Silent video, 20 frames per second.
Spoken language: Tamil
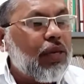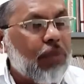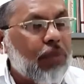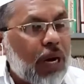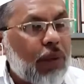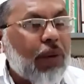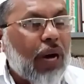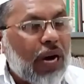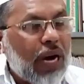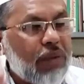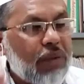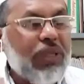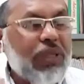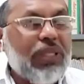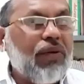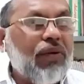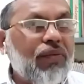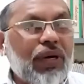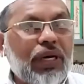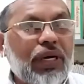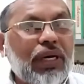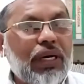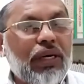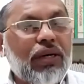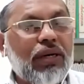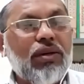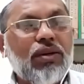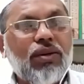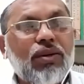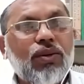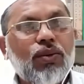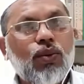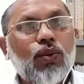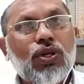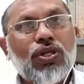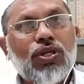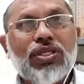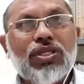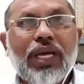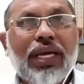இமாம் அகமது அவர்கள்
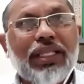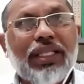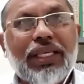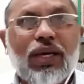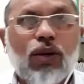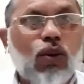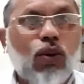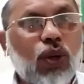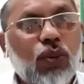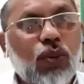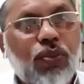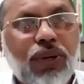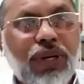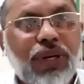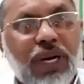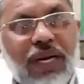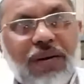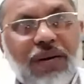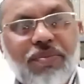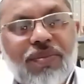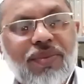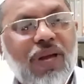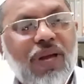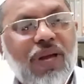ஒரு செய்தியை குறிப்பிடுறார்